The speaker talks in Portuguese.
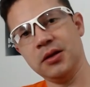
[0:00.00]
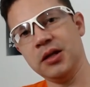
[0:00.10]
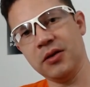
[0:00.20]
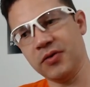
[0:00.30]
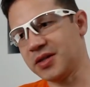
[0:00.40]

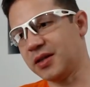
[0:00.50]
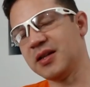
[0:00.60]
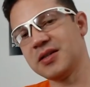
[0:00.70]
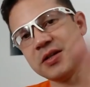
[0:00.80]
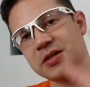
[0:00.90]
link vai estar na
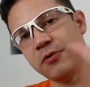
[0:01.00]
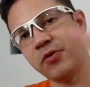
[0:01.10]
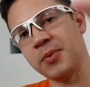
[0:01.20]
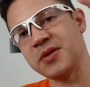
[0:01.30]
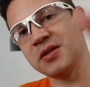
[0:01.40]
descrição,
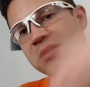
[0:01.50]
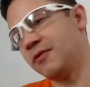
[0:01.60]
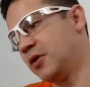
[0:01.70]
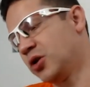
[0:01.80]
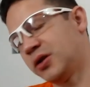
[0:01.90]
vai aparecer nesse
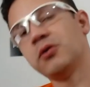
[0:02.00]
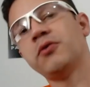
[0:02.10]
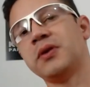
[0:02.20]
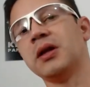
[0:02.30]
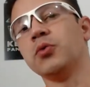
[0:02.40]
vídeo até no
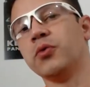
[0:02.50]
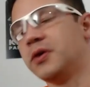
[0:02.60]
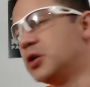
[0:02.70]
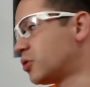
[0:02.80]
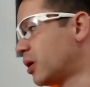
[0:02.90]
final do
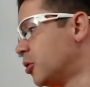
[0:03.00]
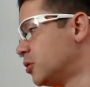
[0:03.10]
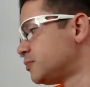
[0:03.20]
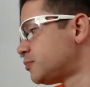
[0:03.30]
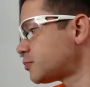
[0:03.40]
vídeo, tá bom?